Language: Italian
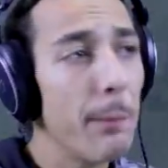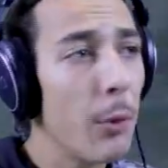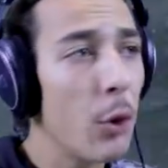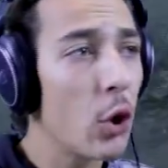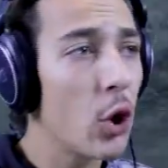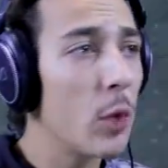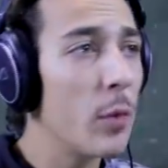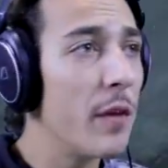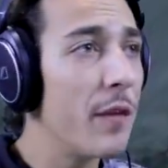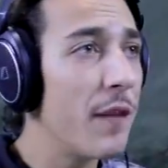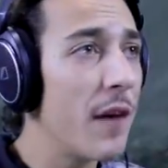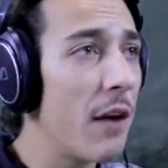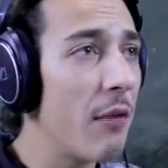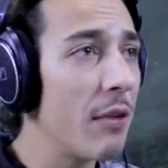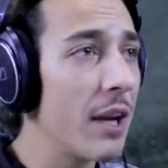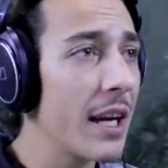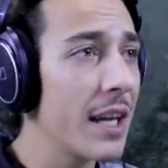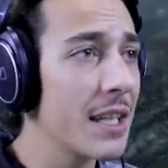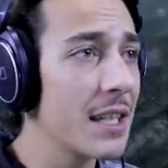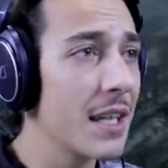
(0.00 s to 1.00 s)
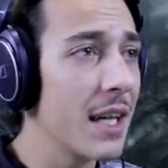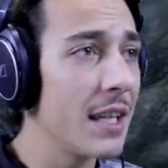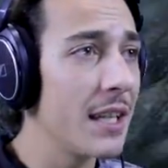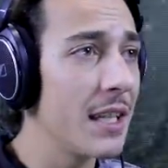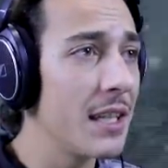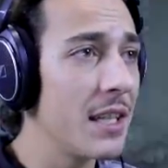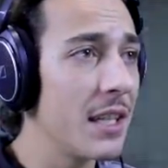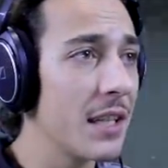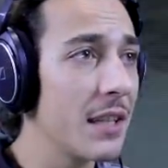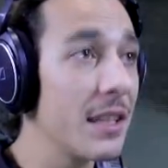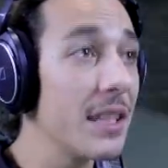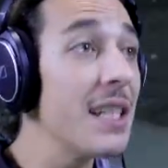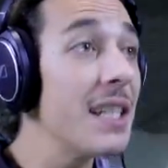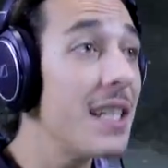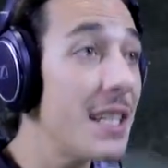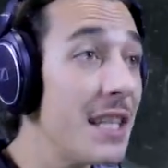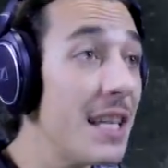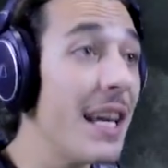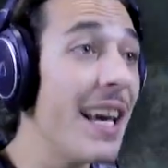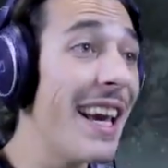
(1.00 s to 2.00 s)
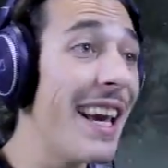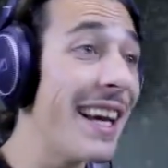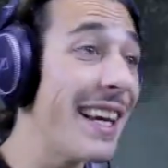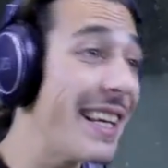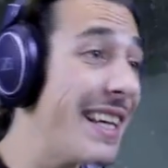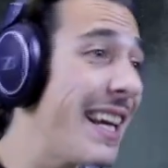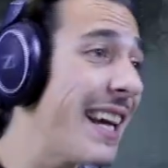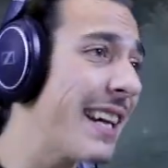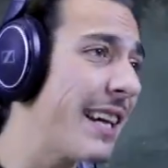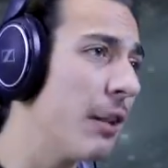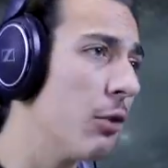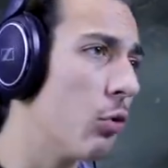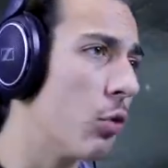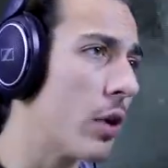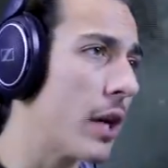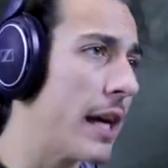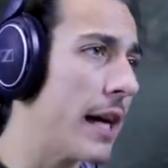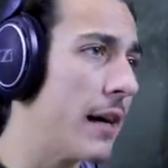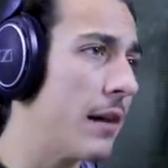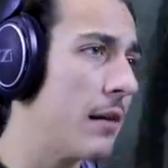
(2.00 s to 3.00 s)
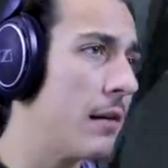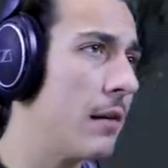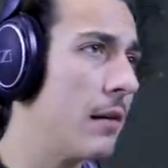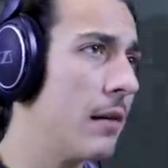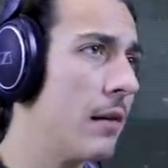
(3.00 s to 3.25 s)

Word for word: Poi come fa una cascata a essere tristi e chi è che urla?